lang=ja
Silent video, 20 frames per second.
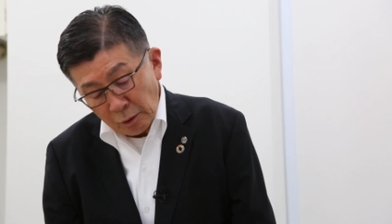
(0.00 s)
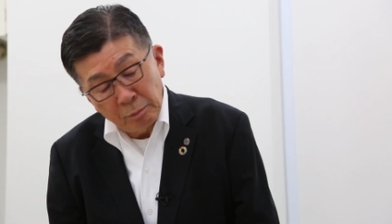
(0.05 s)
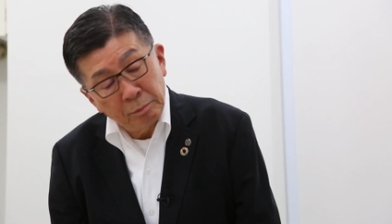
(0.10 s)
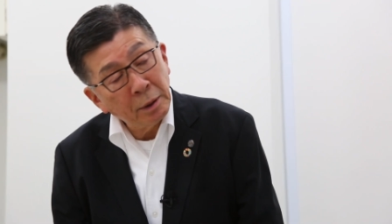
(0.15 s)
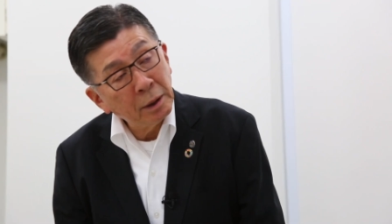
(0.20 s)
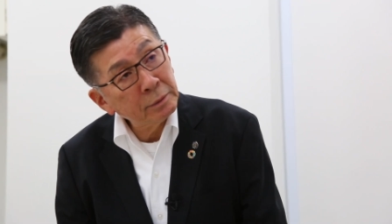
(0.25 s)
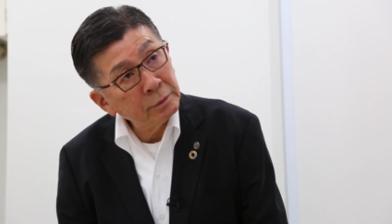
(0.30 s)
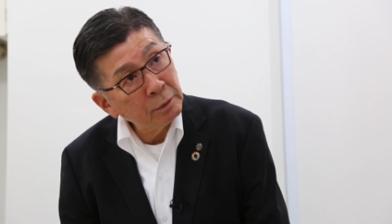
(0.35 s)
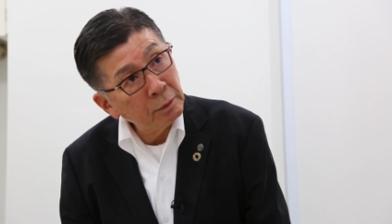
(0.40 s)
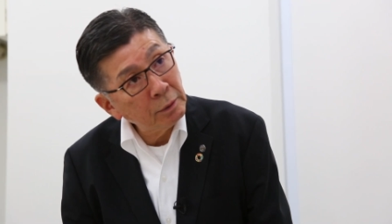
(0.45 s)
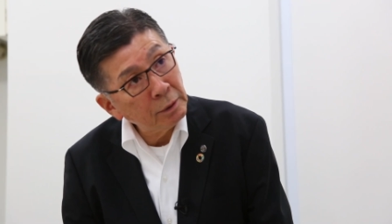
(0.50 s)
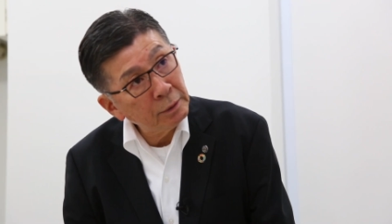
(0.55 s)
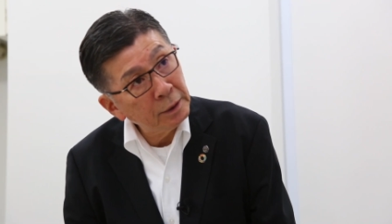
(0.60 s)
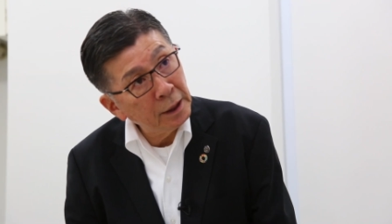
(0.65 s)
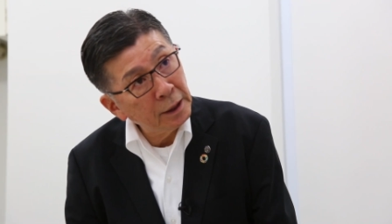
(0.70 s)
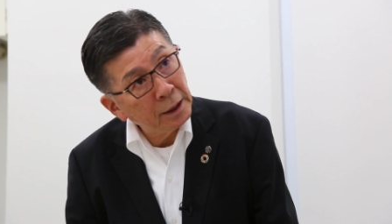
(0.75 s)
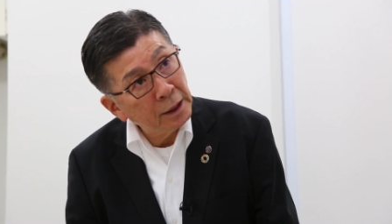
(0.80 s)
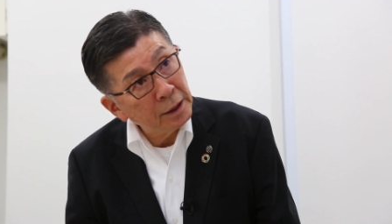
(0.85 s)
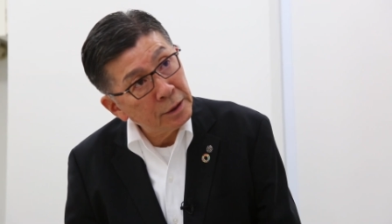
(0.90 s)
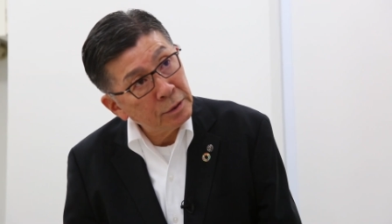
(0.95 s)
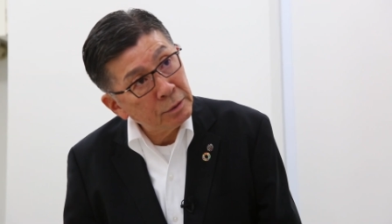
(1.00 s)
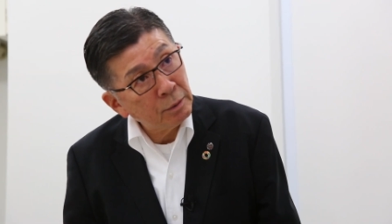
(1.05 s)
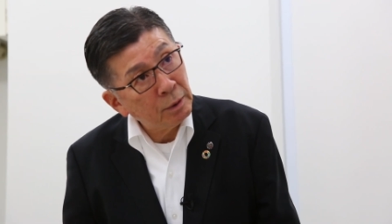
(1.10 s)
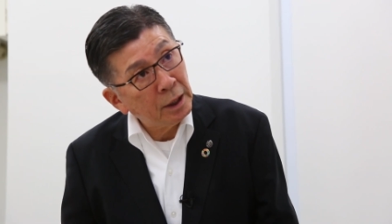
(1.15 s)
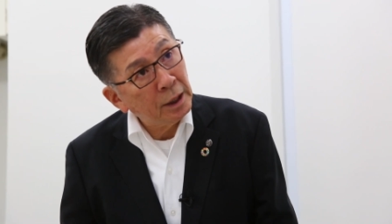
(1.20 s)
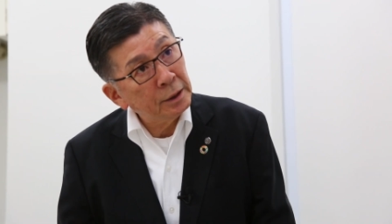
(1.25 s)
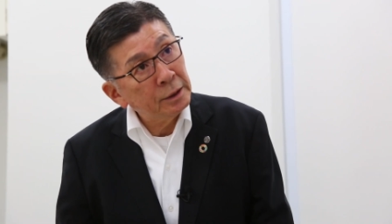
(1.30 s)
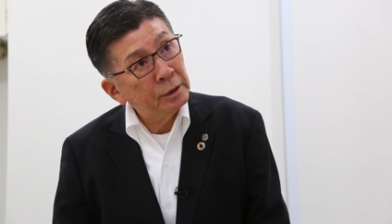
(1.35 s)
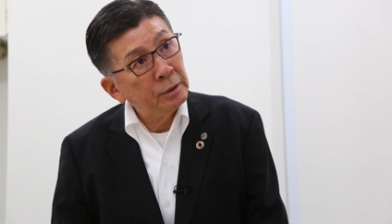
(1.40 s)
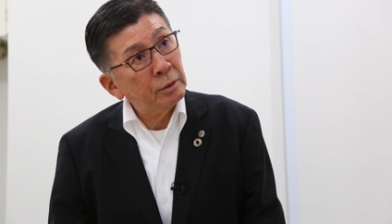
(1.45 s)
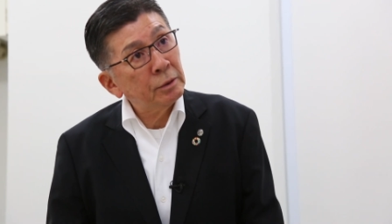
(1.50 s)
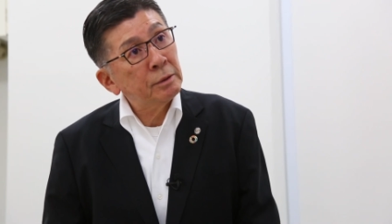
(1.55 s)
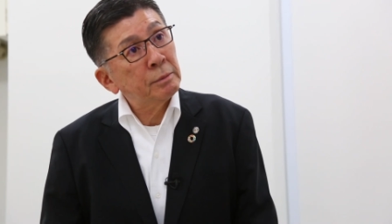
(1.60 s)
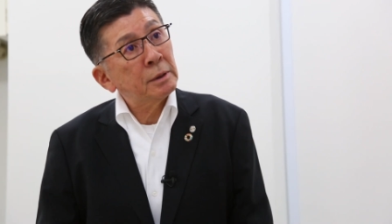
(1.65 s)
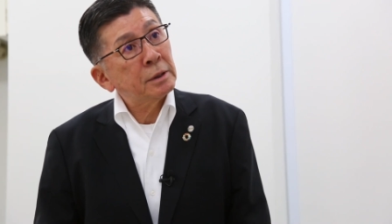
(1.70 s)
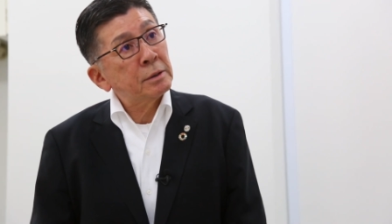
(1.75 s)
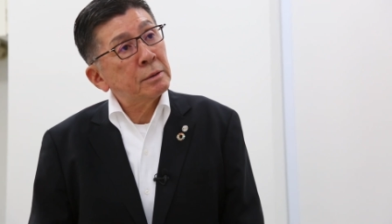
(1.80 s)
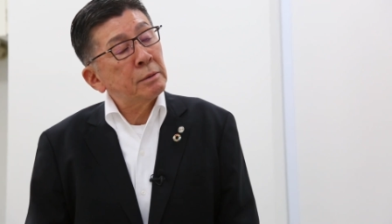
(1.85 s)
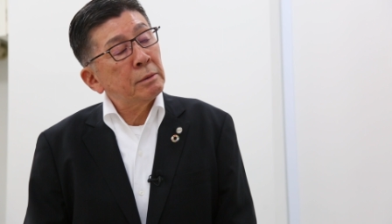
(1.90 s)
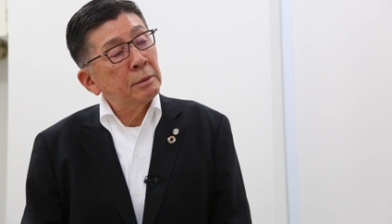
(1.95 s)
コンパクトの電解水が入っており
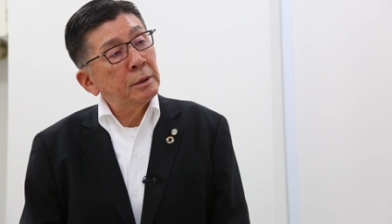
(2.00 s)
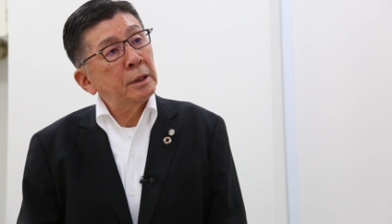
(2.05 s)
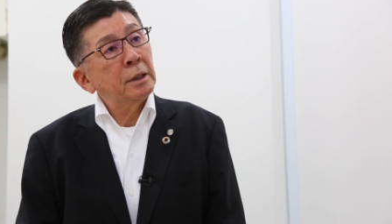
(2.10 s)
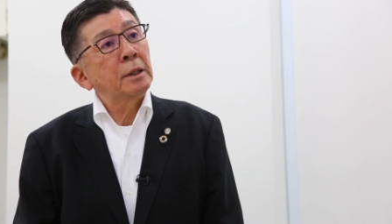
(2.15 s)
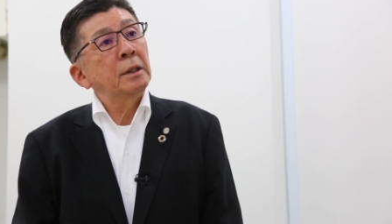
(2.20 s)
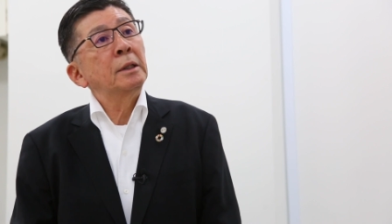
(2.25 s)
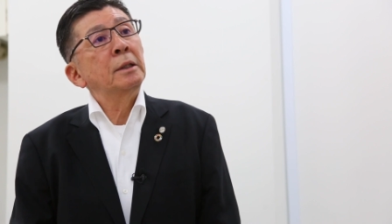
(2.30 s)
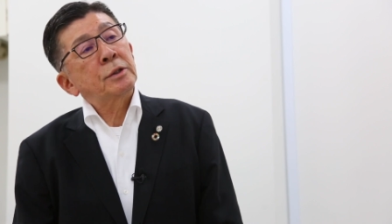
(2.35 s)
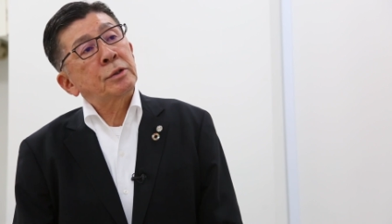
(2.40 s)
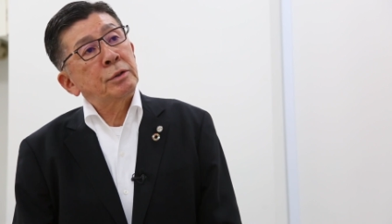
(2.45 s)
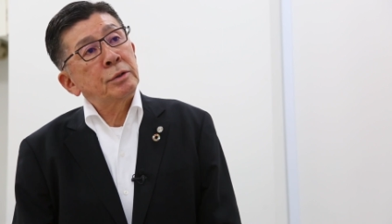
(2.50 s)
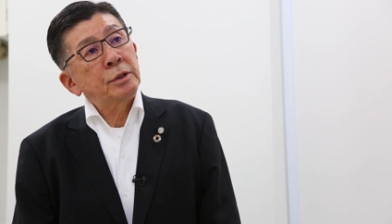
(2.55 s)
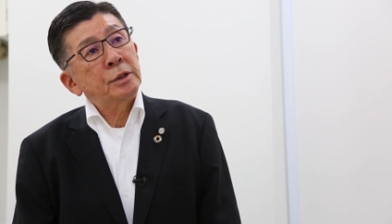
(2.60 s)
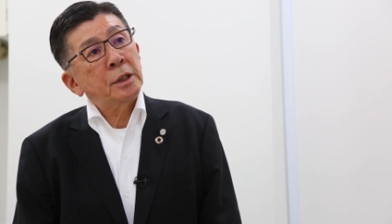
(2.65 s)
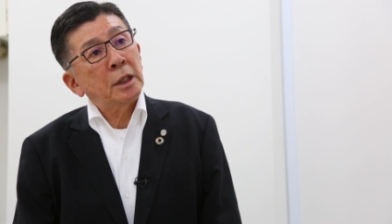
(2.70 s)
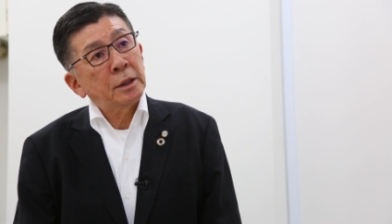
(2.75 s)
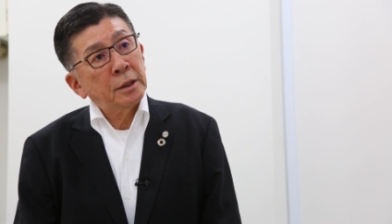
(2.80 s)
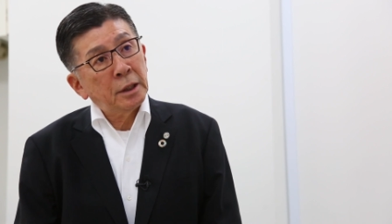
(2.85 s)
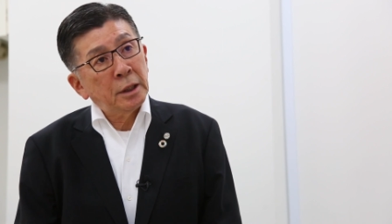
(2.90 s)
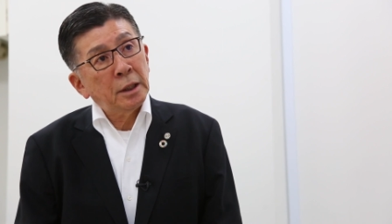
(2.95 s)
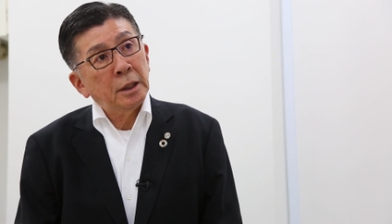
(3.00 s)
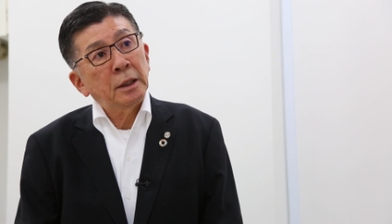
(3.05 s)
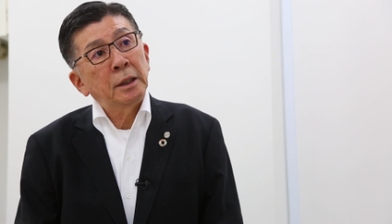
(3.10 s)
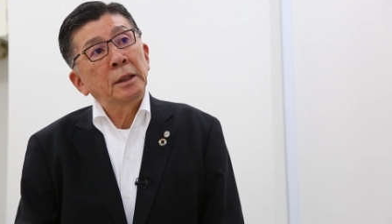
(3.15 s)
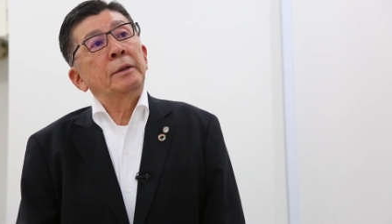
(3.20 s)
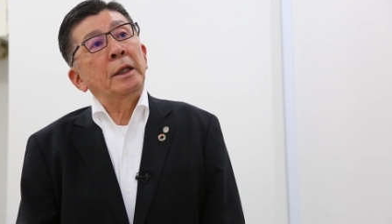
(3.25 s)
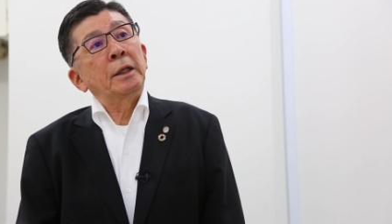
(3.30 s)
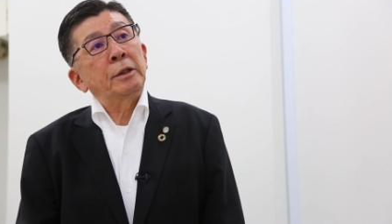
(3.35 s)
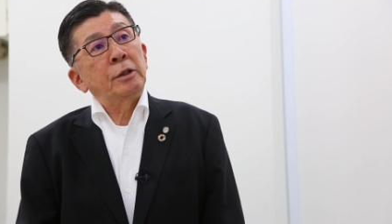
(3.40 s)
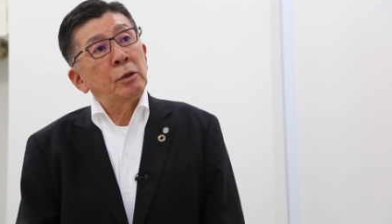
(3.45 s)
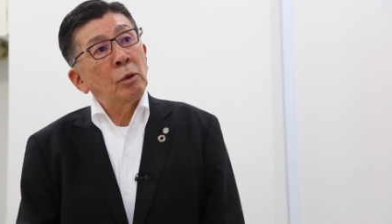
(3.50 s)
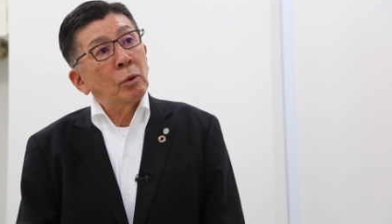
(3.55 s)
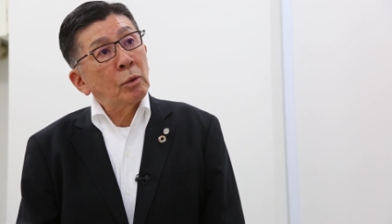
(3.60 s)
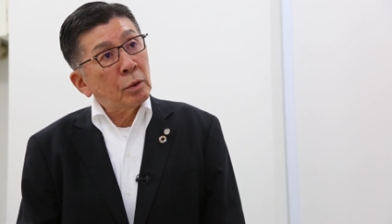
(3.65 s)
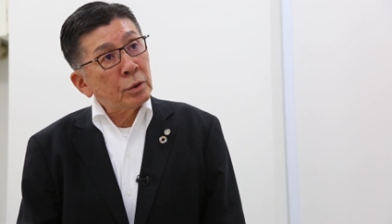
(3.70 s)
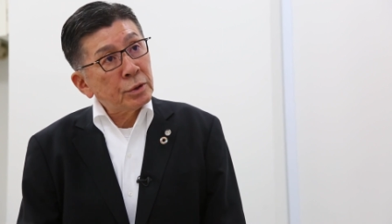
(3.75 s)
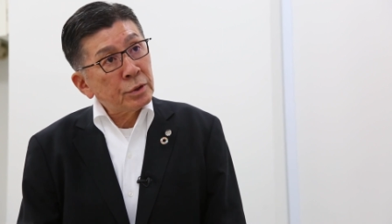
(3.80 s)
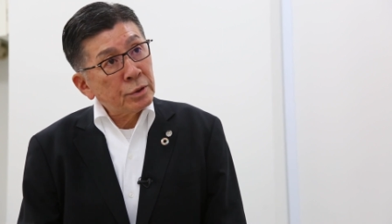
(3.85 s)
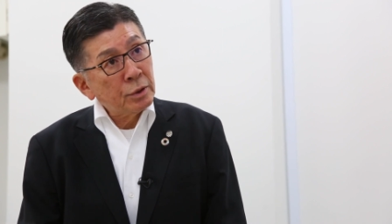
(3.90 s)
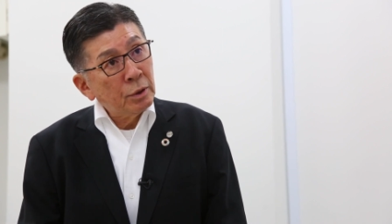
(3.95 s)
ますので水車で電気を
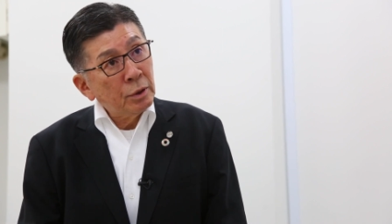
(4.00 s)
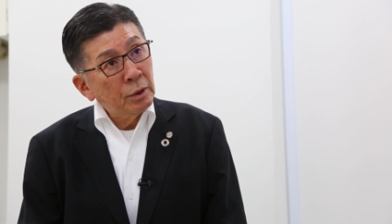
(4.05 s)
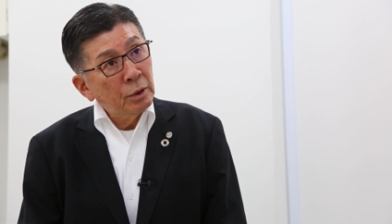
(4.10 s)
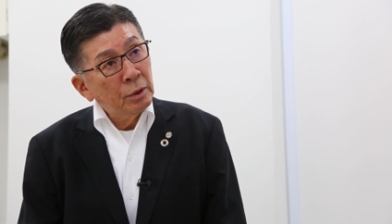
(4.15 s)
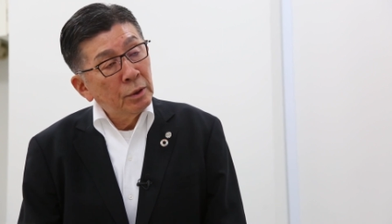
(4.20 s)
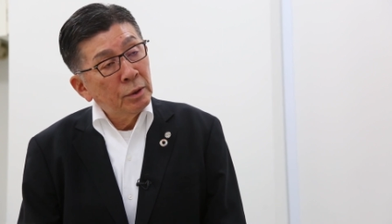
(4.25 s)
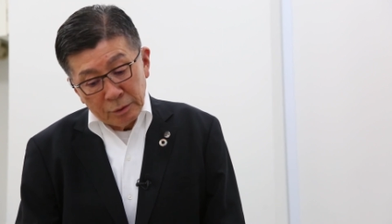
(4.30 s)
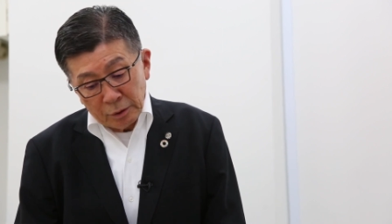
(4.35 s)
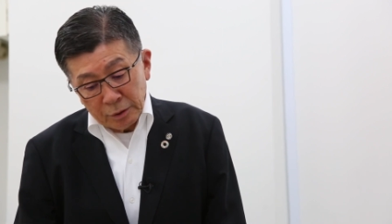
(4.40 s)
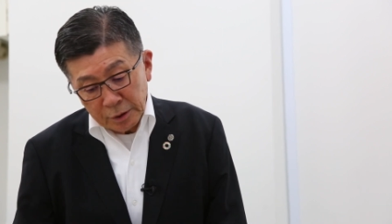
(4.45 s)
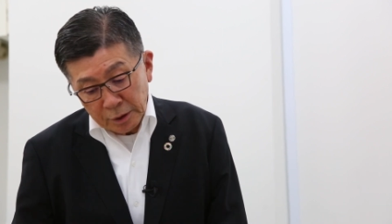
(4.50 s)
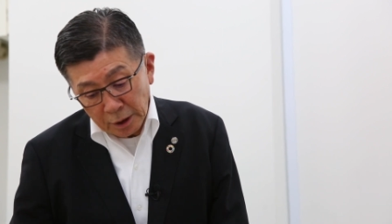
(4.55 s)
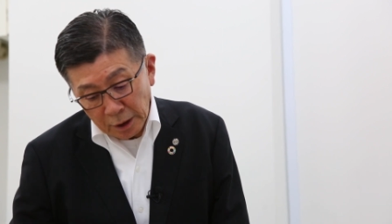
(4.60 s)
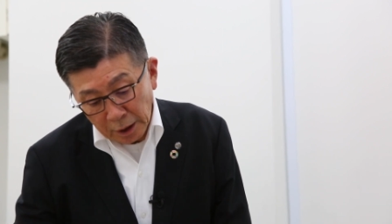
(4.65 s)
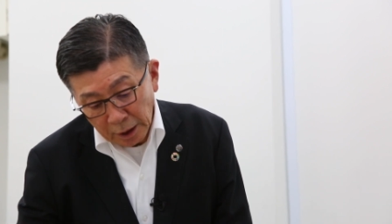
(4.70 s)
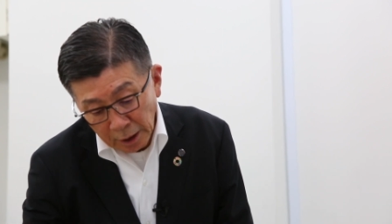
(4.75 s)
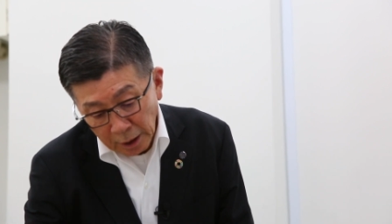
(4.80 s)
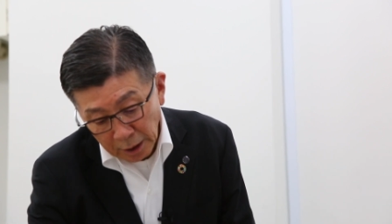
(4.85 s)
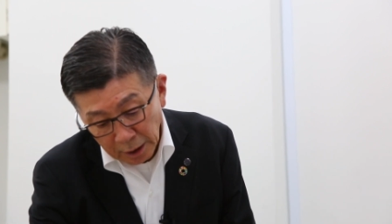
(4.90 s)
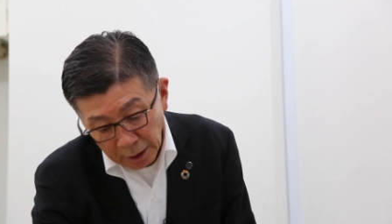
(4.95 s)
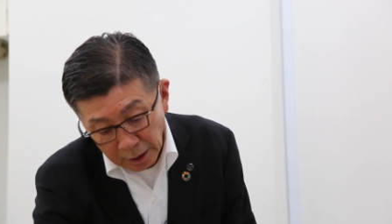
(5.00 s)
起こすとそして